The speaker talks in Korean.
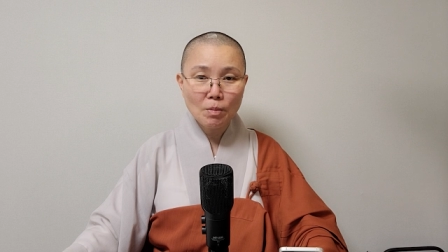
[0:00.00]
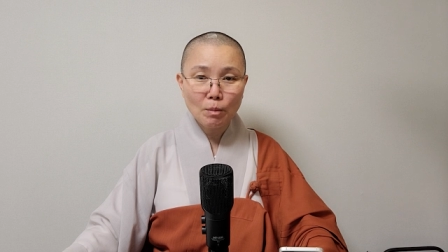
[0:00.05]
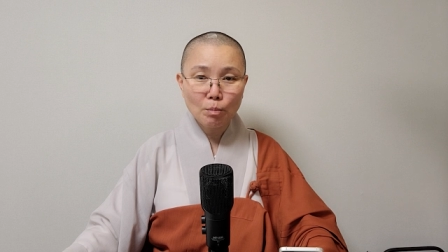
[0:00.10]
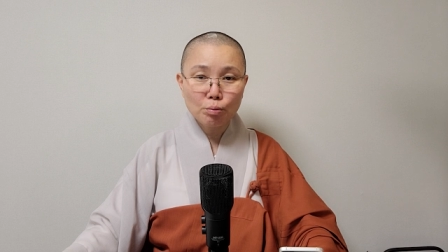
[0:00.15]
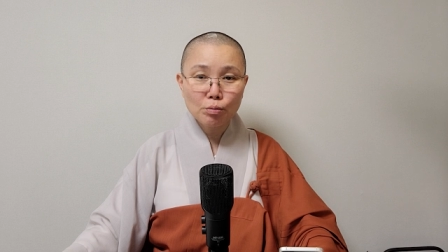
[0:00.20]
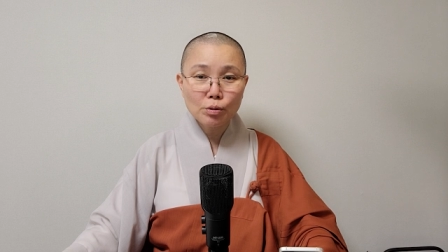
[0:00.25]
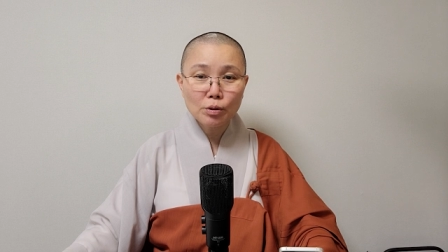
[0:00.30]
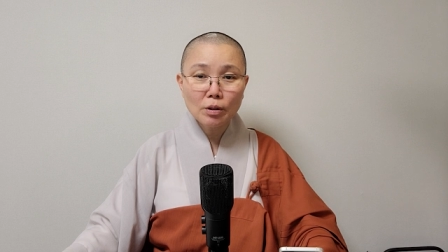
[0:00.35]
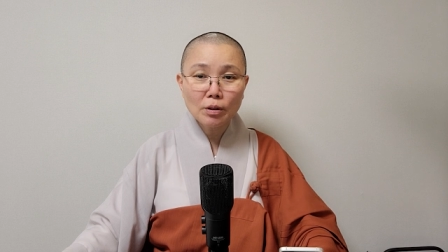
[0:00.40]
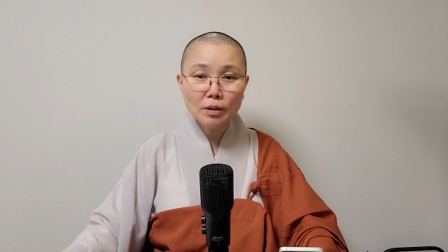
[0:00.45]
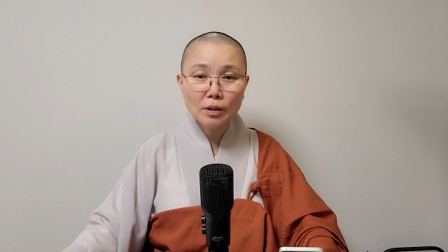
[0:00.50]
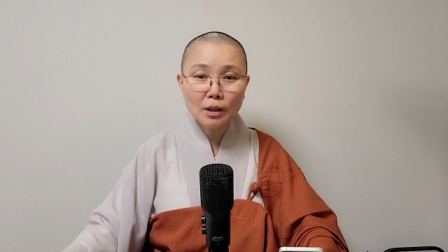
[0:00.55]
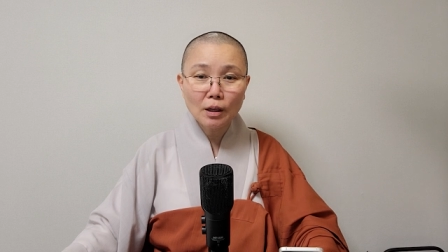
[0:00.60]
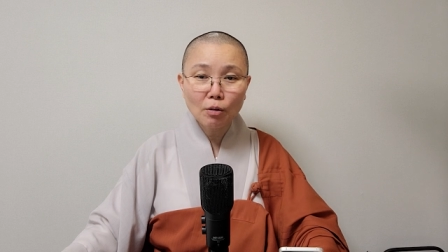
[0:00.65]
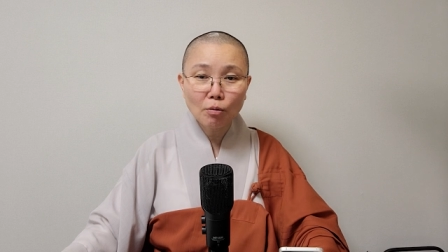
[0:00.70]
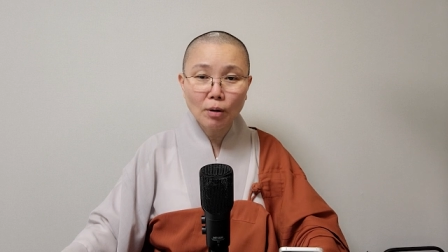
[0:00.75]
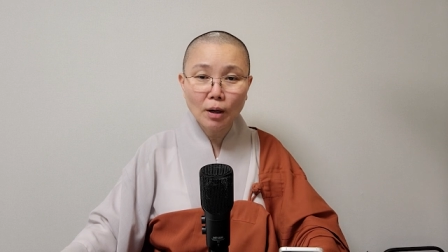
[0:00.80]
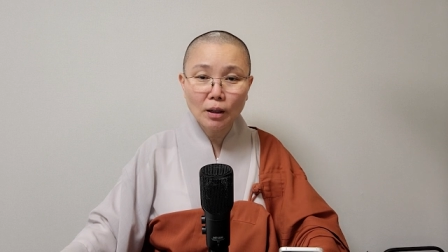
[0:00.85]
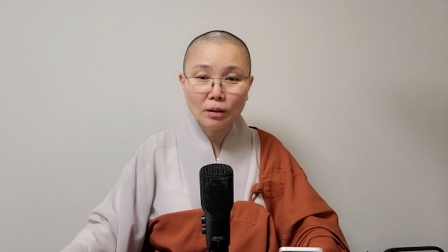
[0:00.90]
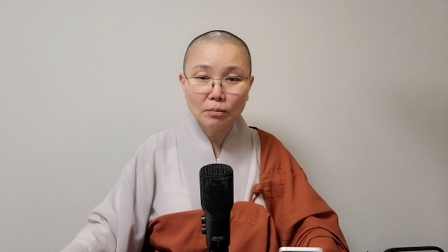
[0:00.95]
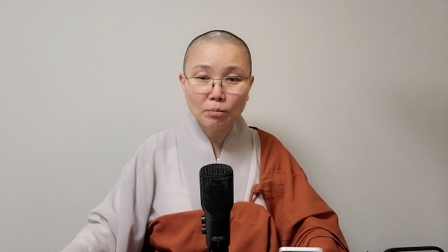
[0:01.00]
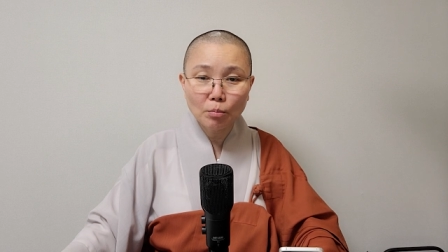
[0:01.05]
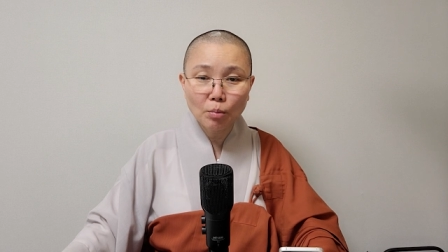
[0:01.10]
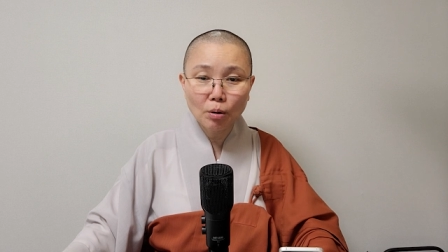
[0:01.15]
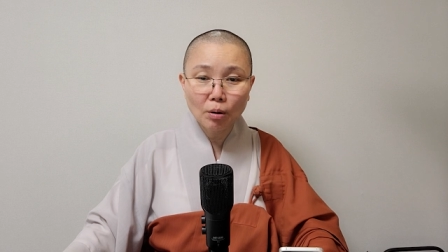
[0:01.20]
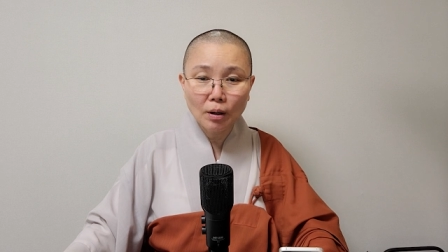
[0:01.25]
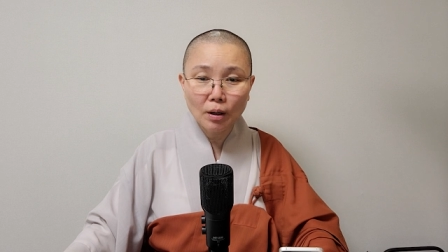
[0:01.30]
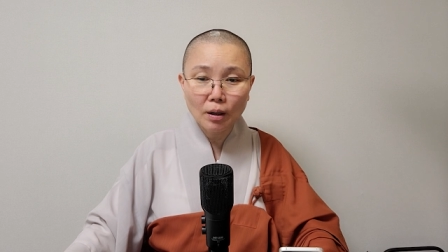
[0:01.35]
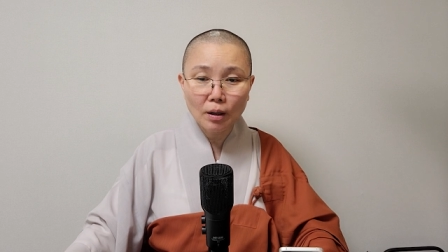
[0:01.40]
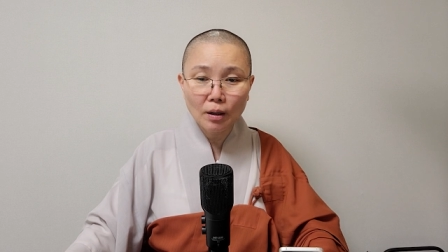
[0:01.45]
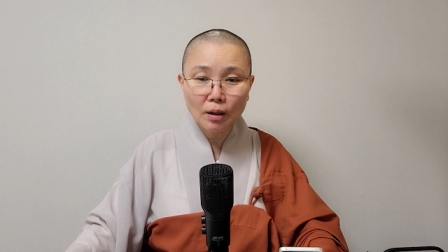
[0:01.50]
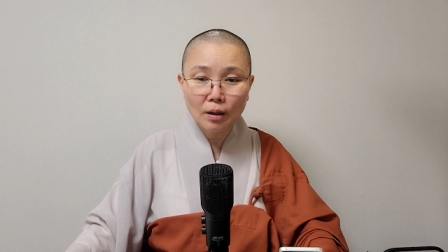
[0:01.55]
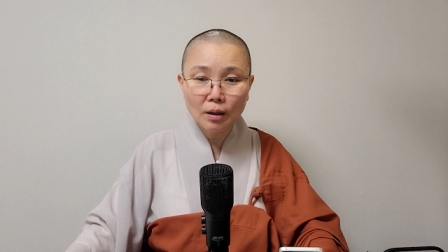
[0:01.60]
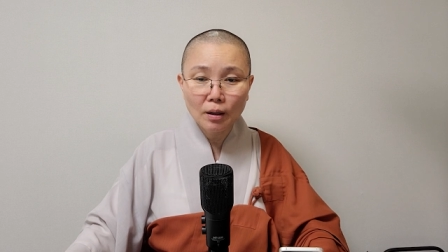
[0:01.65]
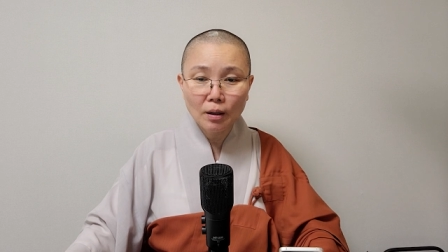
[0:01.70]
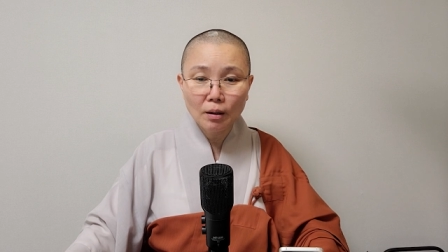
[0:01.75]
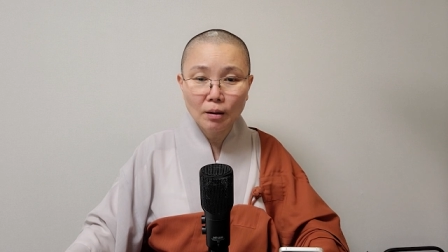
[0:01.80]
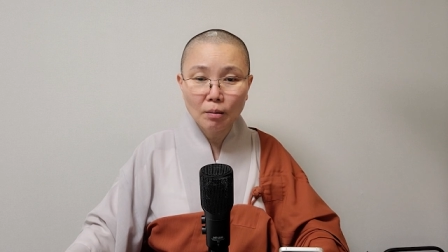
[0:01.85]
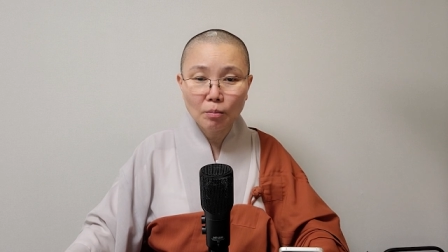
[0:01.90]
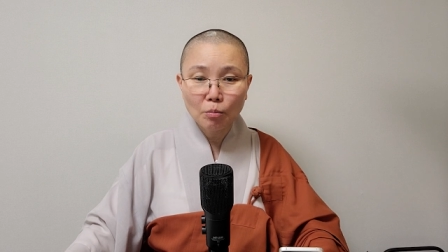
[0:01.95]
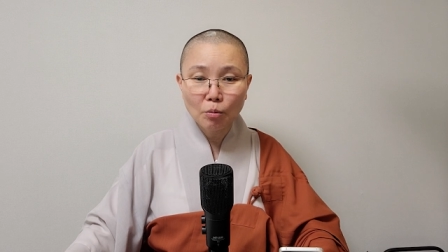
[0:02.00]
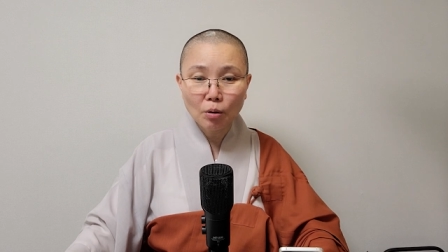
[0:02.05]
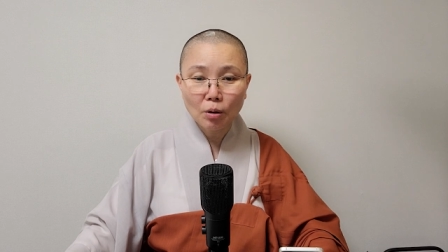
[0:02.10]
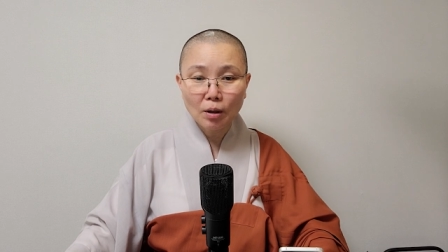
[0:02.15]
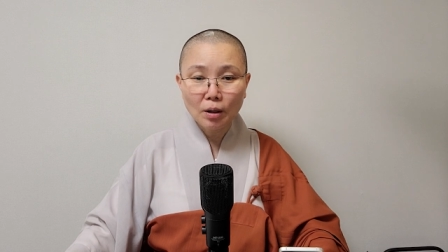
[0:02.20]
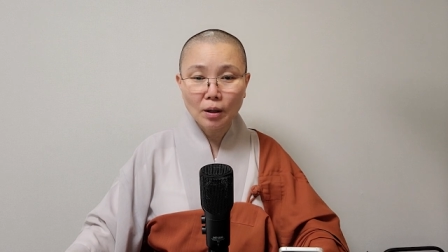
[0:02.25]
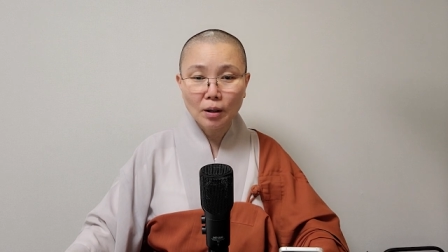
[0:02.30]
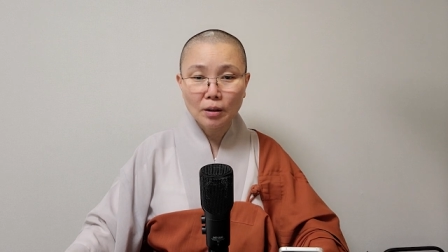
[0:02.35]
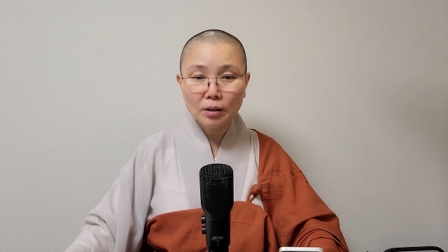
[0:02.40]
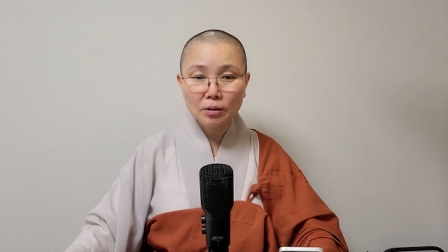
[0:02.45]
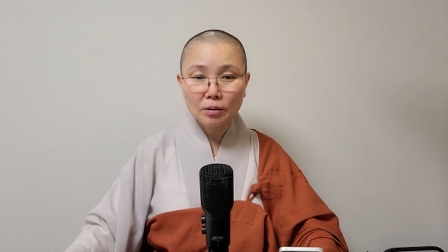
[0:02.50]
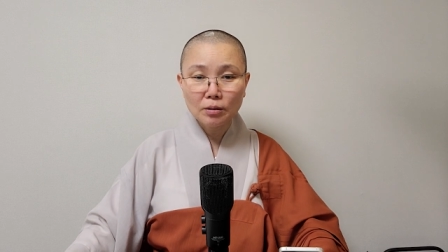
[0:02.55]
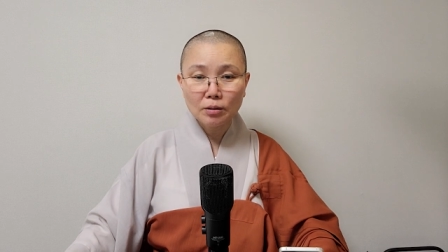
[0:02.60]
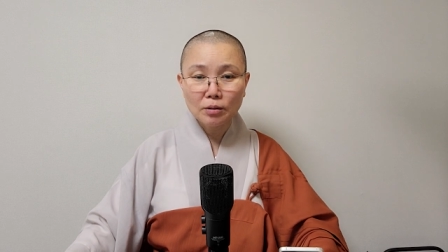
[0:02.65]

불성이라고 하는 뭐가, 뭐가